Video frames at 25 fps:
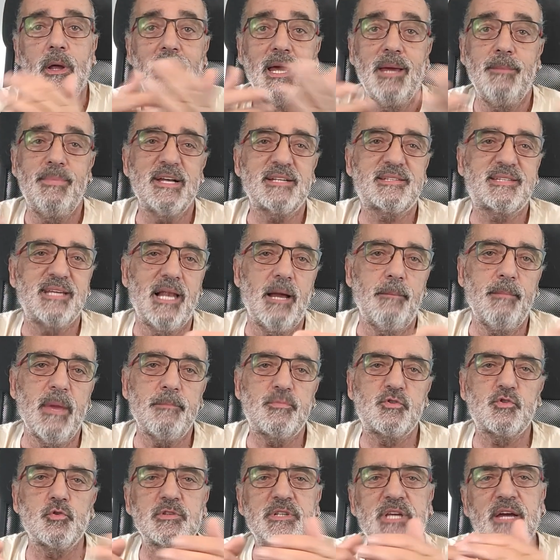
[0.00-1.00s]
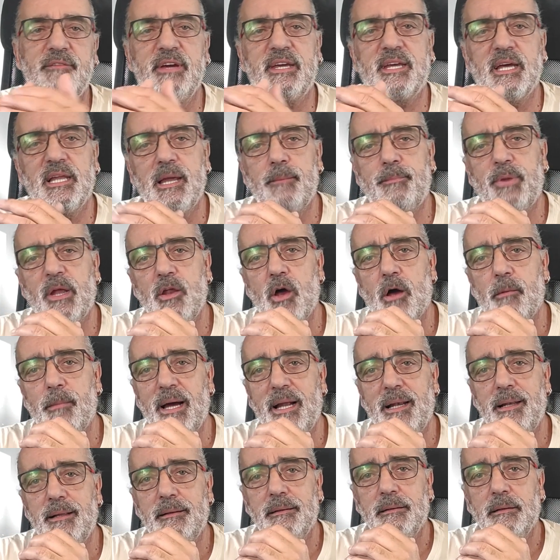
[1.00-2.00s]
eh bien, c'est la même chose qu'avec un appât
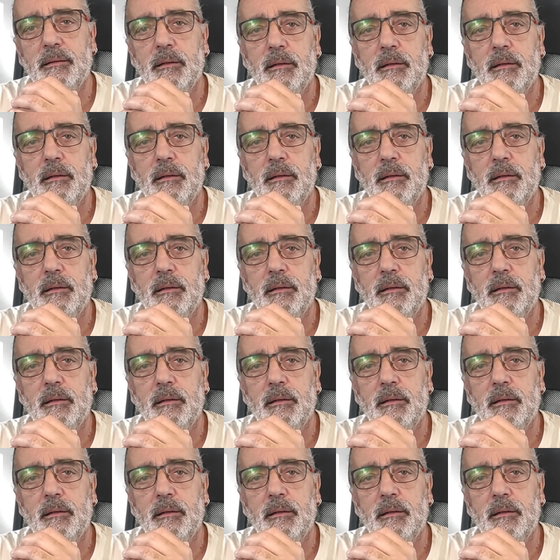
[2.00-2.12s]
normal.